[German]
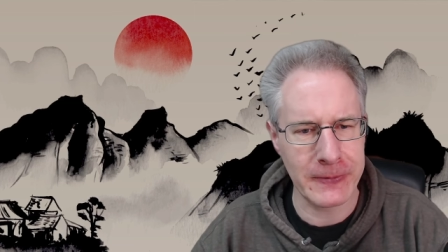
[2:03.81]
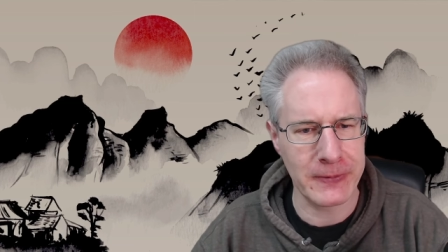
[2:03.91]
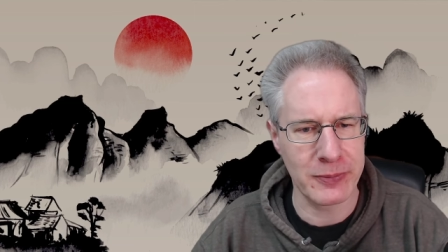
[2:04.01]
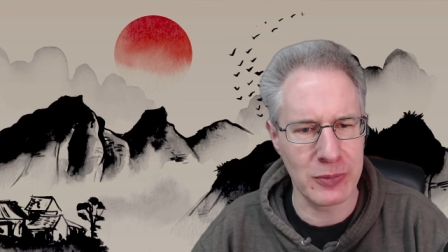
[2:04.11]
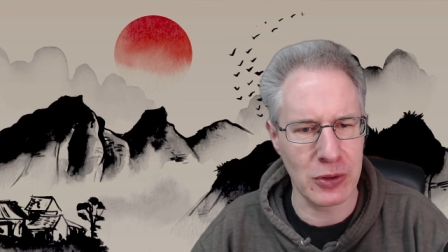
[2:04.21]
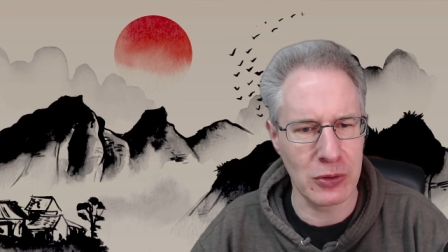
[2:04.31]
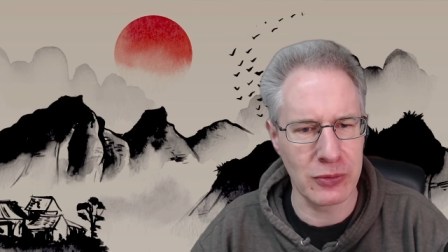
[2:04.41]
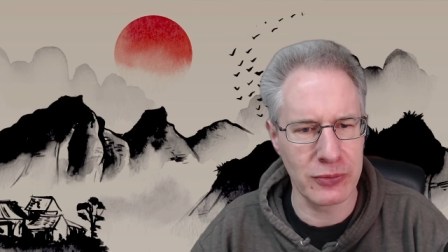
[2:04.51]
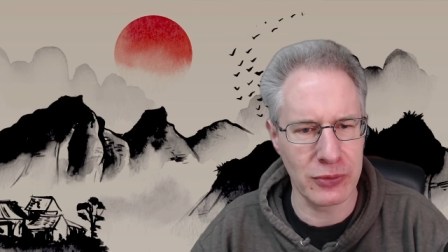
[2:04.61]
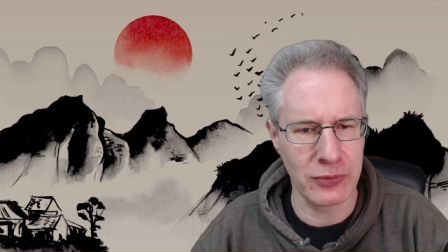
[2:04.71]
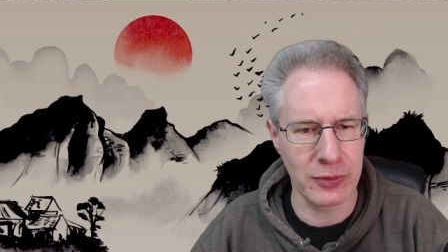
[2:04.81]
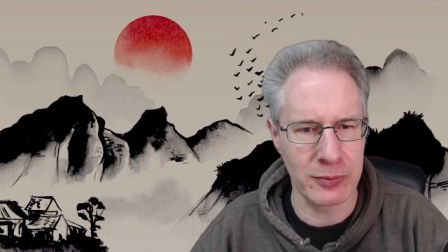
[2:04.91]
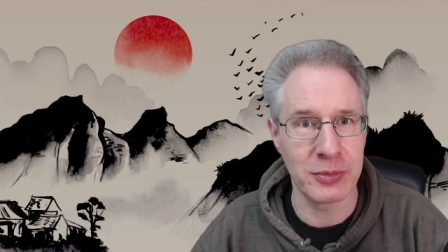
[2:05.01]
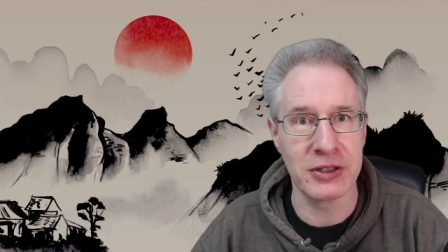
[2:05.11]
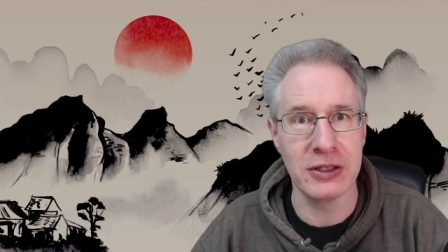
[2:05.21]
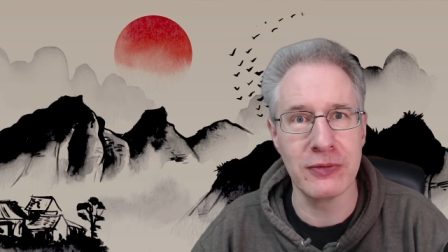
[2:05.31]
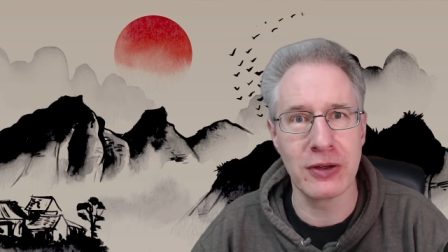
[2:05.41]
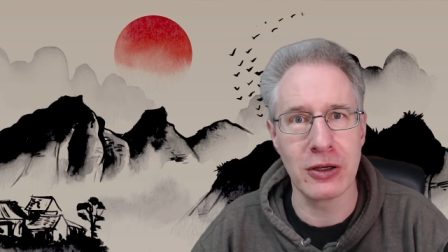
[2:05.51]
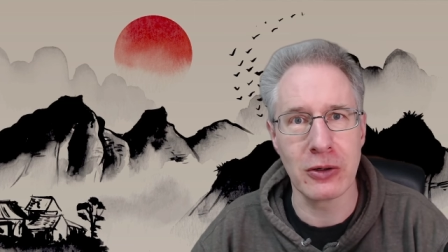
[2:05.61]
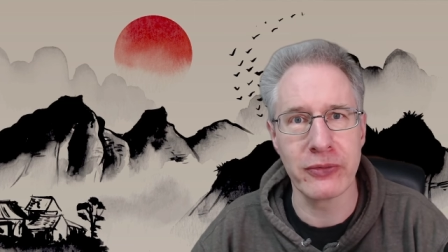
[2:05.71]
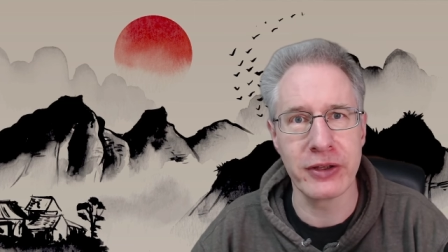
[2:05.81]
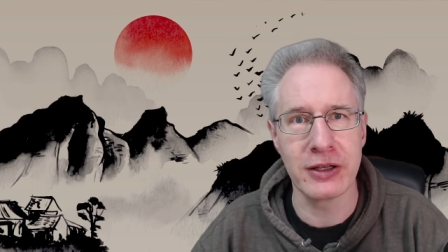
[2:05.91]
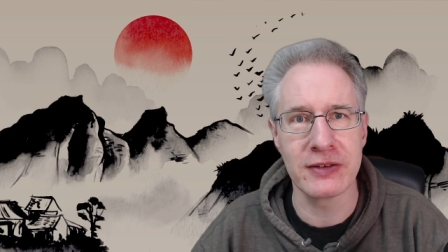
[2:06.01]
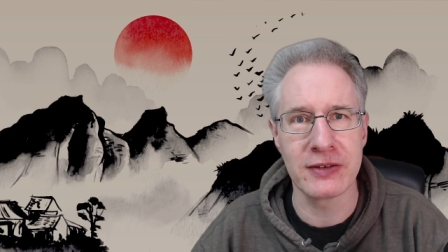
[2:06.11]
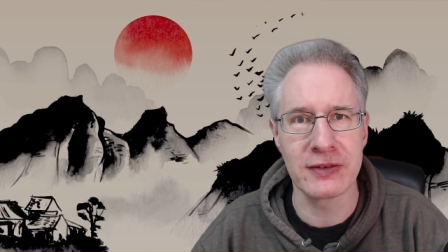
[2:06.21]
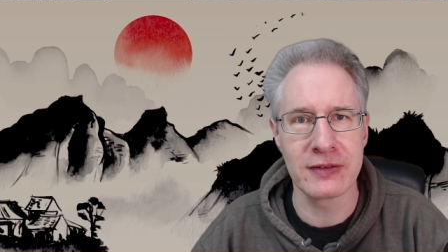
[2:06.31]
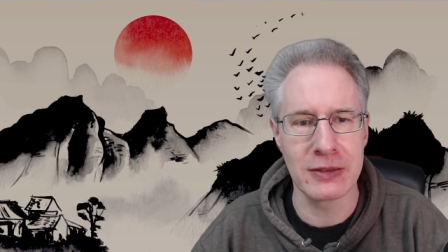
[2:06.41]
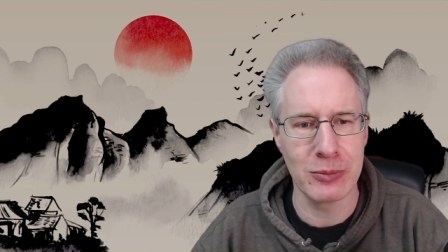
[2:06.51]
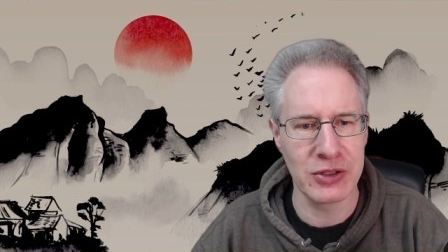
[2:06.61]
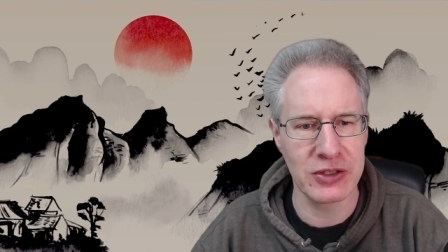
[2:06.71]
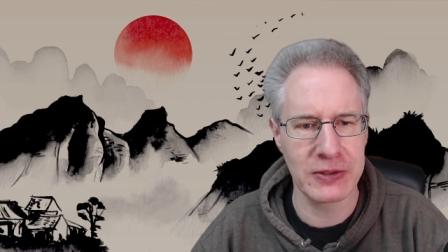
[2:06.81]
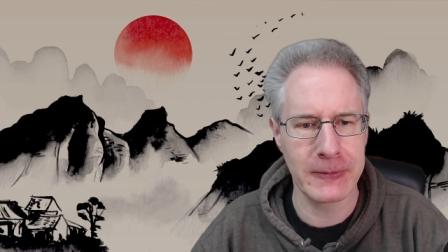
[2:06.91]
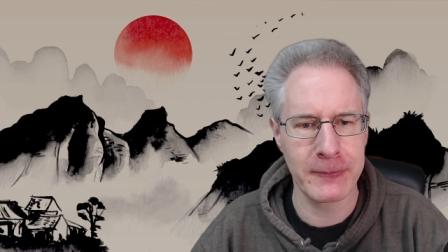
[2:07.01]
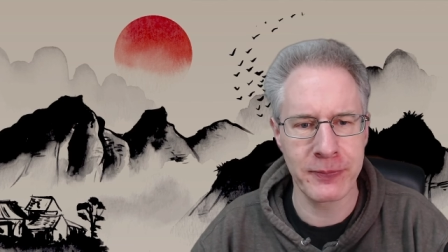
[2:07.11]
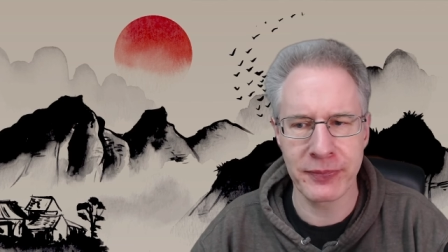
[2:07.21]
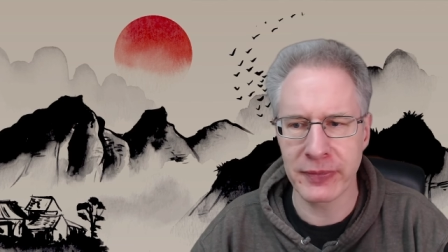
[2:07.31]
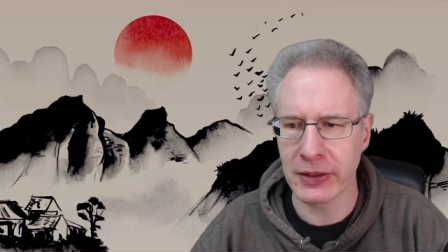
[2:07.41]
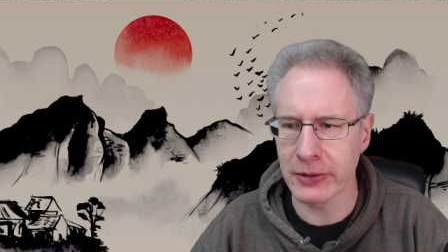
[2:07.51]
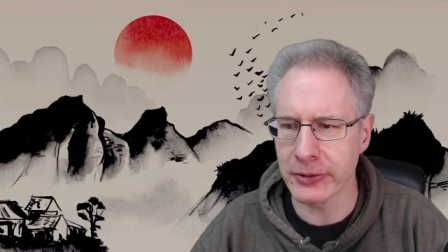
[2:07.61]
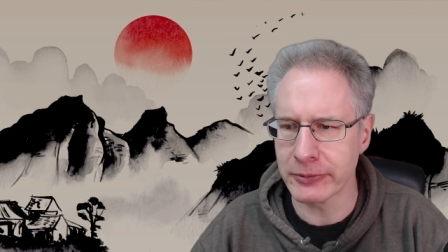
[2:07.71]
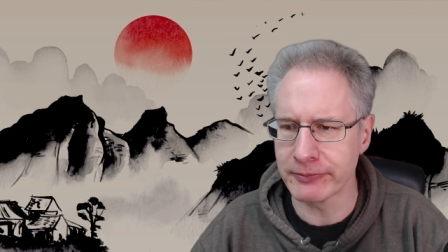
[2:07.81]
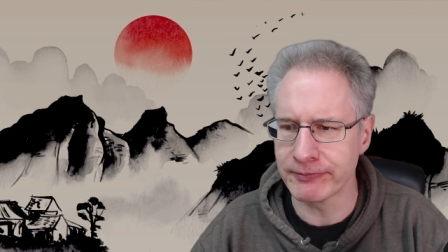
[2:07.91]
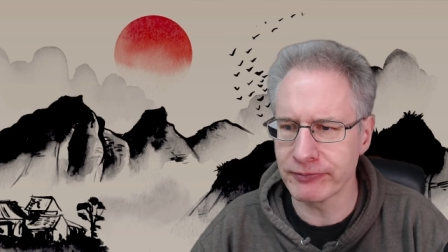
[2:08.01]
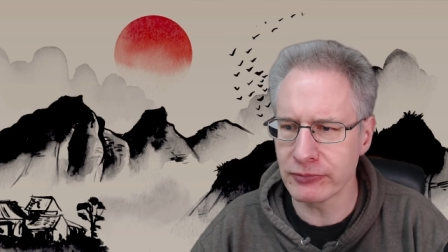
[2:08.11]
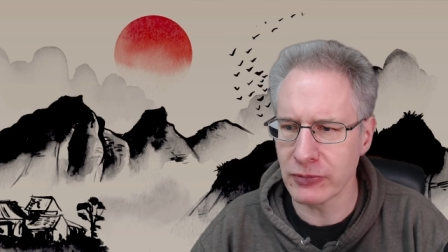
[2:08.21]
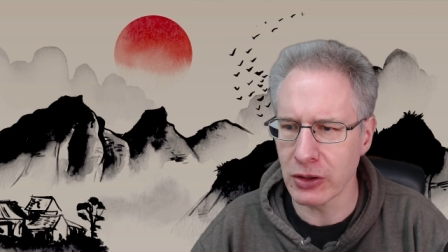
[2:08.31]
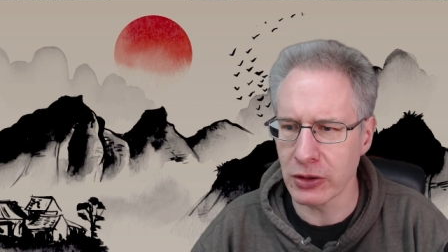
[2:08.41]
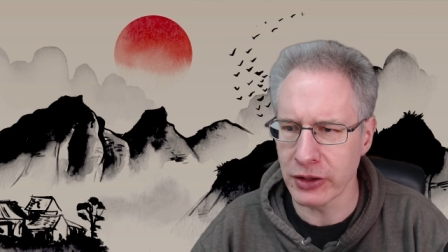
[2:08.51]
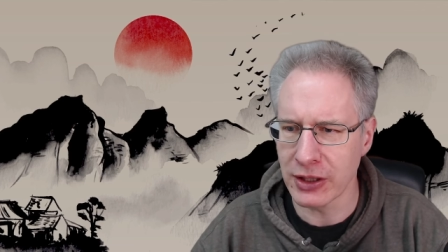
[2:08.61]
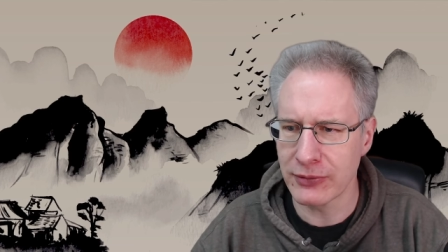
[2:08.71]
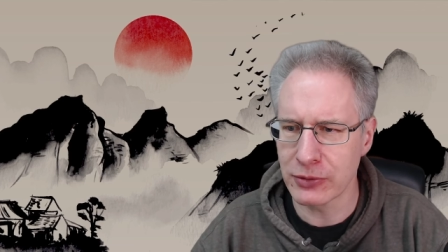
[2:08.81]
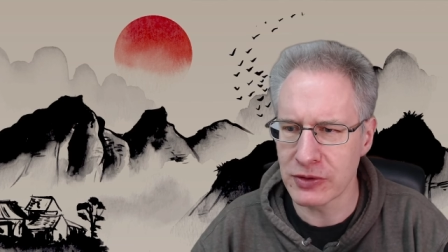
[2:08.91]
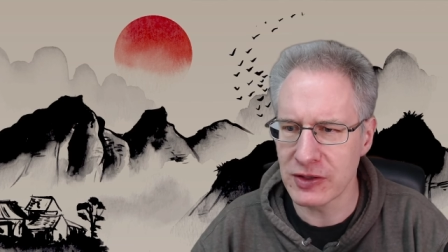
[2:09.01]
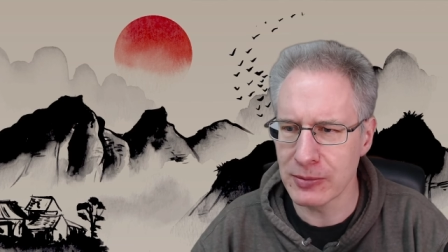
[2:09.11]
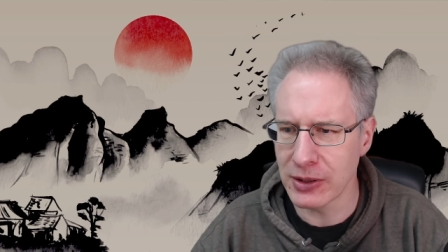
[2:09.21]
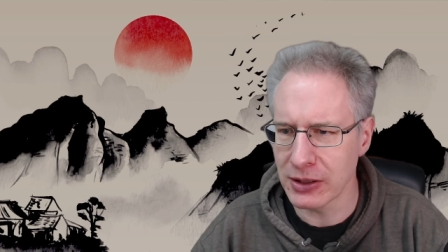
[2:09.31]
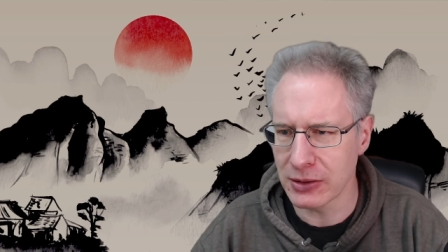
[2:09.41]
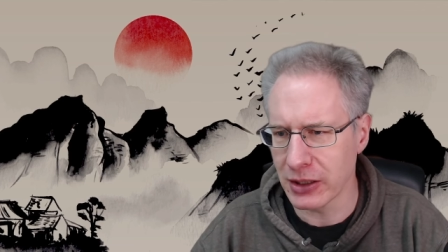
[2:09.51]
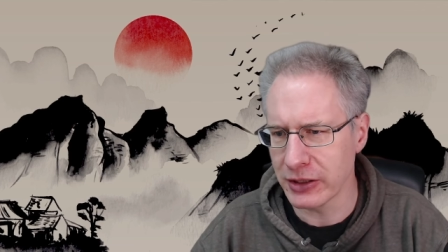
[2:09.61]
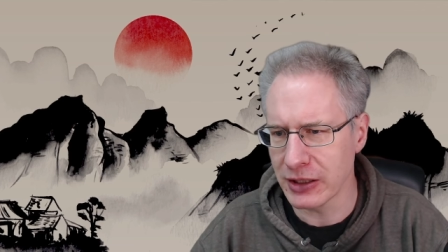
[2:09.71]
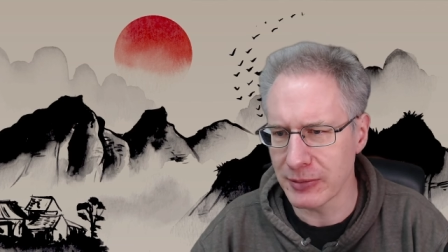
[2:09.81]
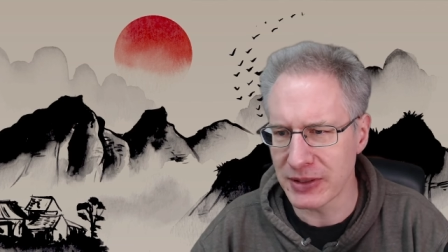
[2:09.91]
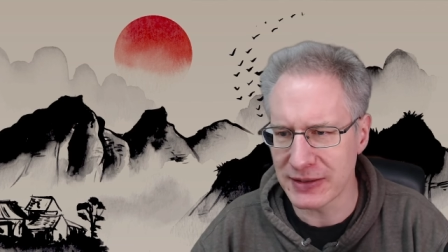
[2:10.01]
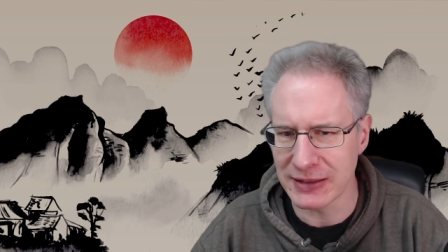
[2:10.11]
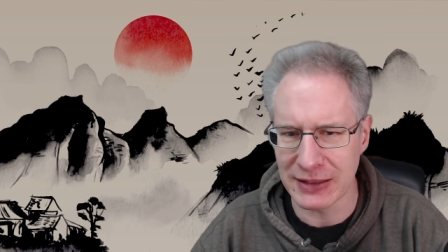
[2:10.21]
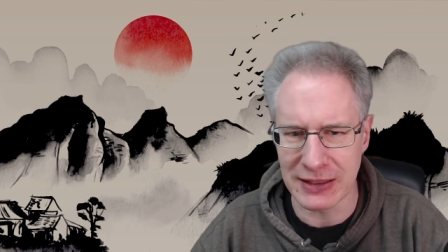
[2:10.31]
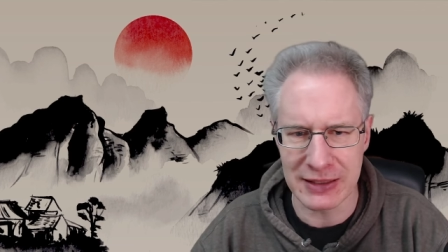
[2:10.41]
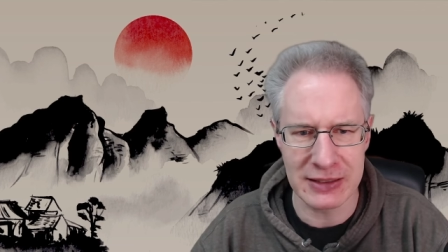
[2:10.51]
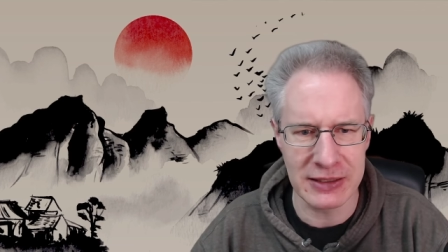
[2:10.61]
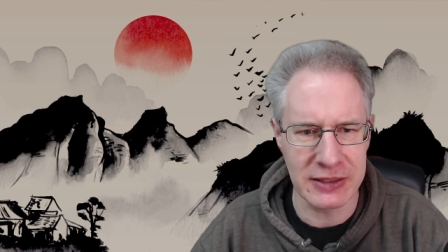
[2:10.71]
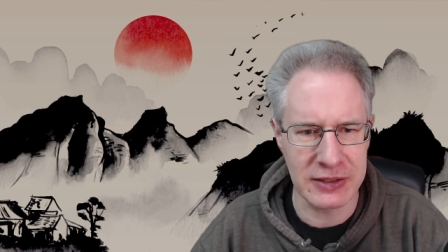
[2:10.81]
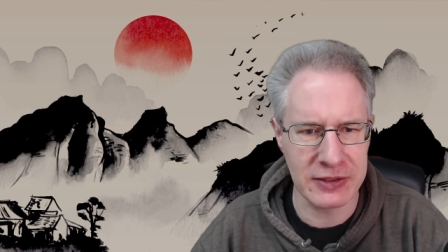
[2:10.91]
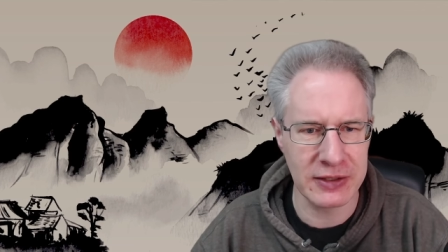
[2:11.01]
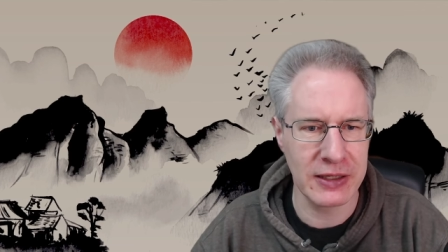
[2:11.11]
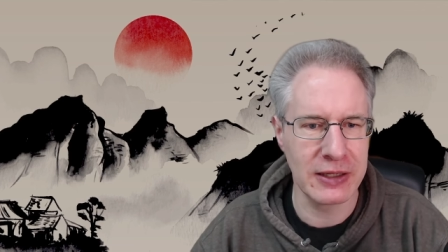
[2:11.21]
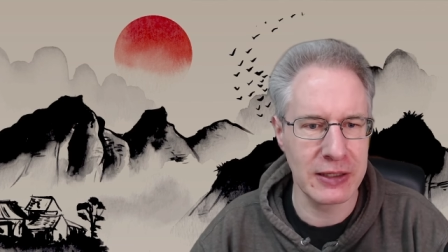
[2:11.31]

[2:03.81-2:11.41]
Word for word: Ähm, auch so vom Partieverlauf her ist es ziemlich ähm, ja, nachvollziehbar, einigermaßen geradlinig.